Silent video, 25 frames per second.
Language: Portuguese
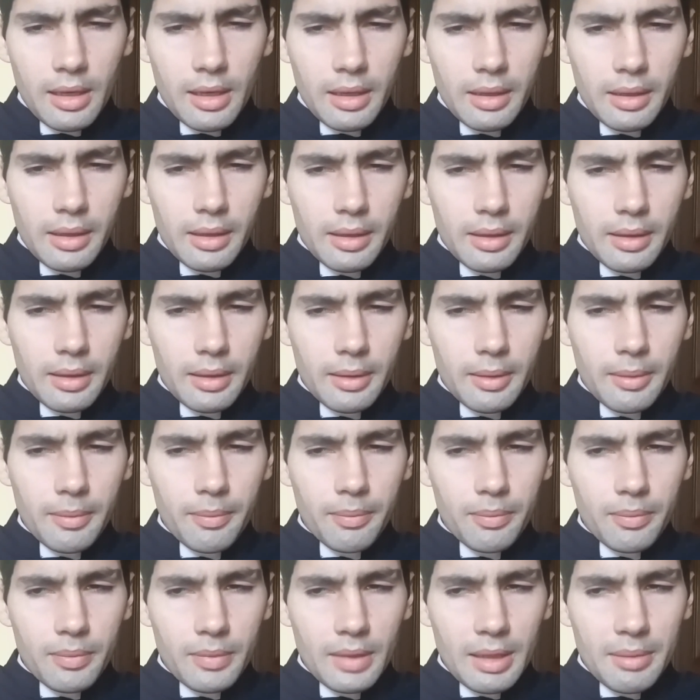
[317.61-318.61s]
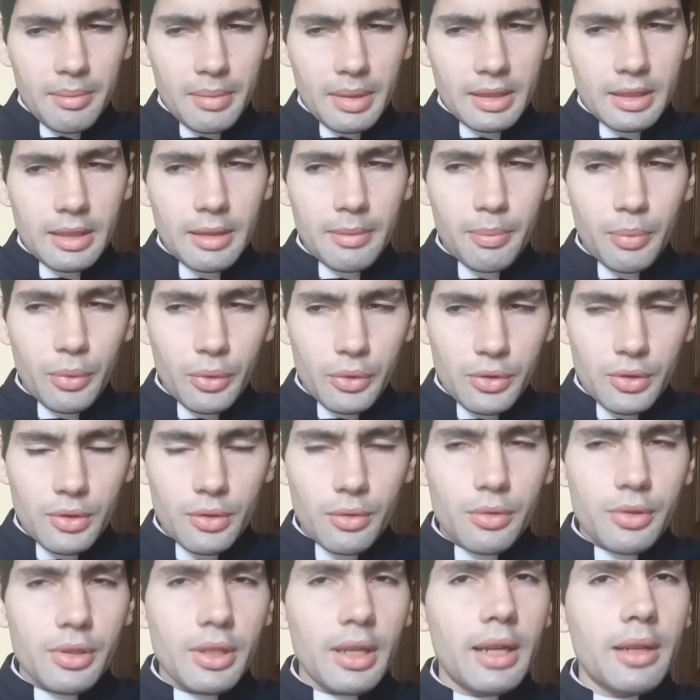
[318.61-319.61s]
é, também depois que
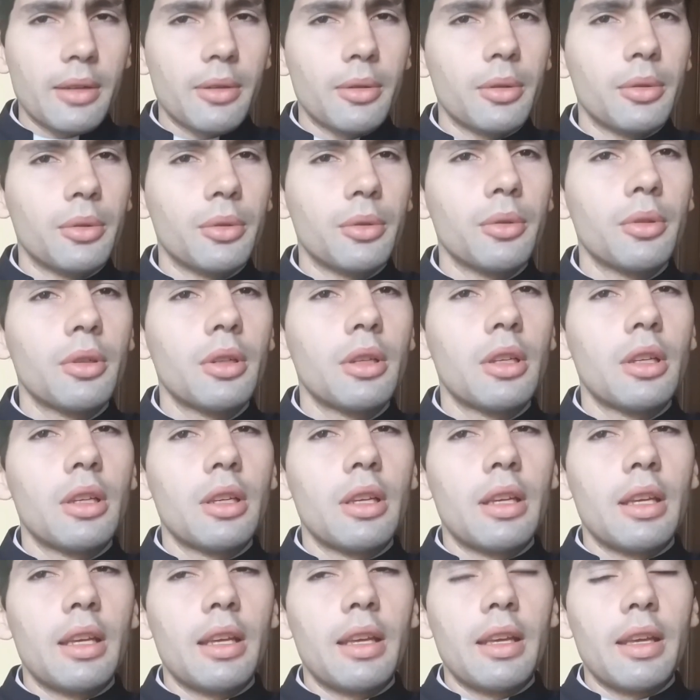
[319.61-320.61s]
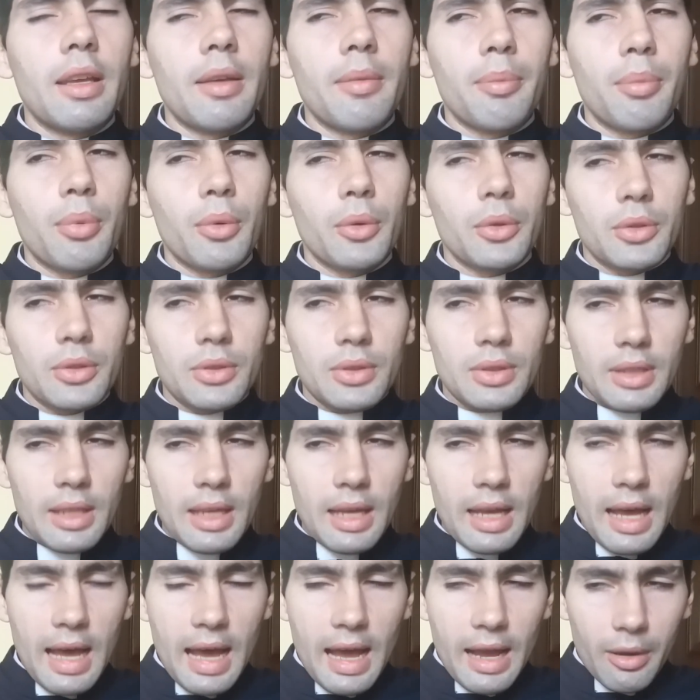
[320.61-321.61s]
o diácono é,
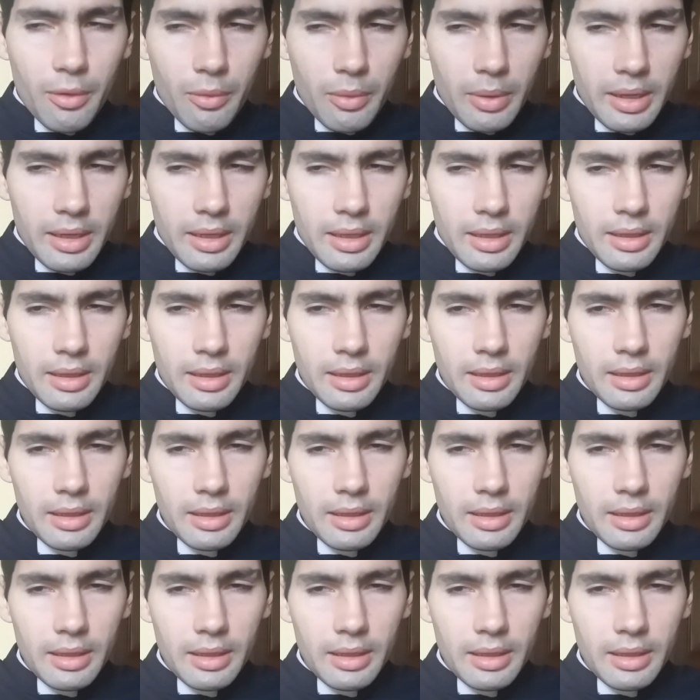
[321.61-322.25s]
pôs água,